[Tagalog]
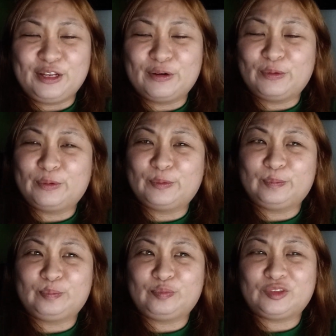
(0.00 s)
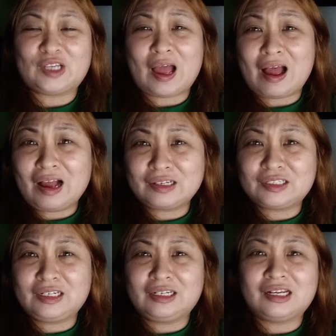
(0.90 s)
yung sa
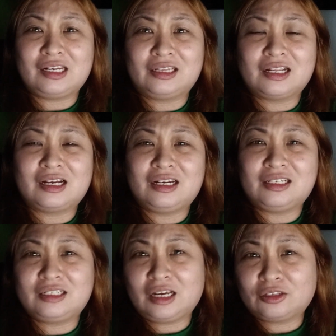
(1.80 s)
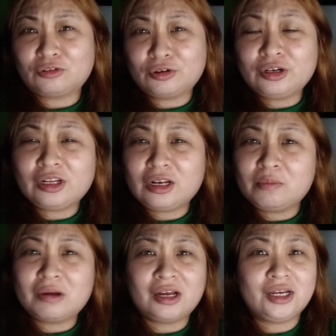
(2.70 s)
Axie, galit na galit si Attorney
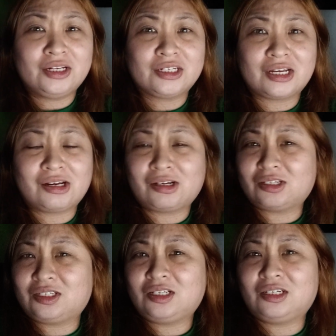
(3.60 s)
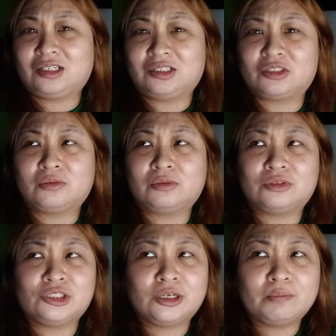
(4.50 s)
Libayan sa Axie. So,
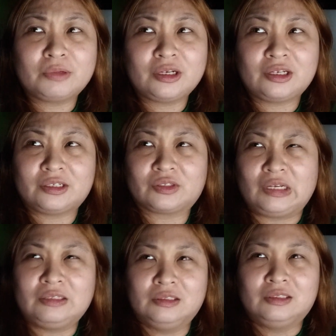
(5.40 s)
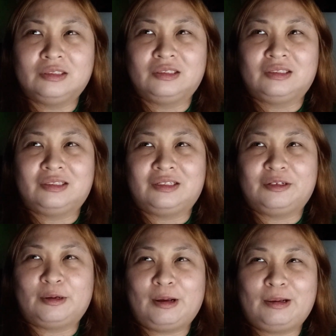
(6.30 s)
syempre,
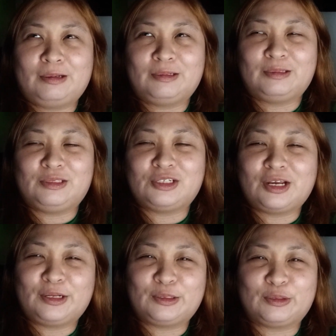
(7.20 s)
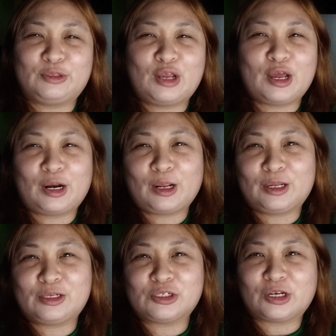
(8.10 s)
di ba? Diyan, kunyari,
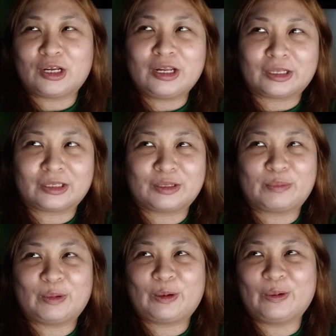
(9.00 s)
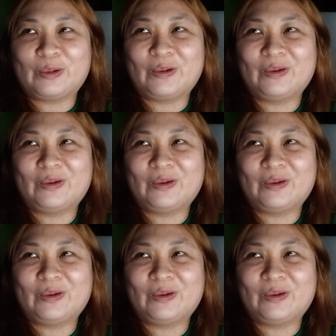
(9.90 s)
hindi siya galit. Pero,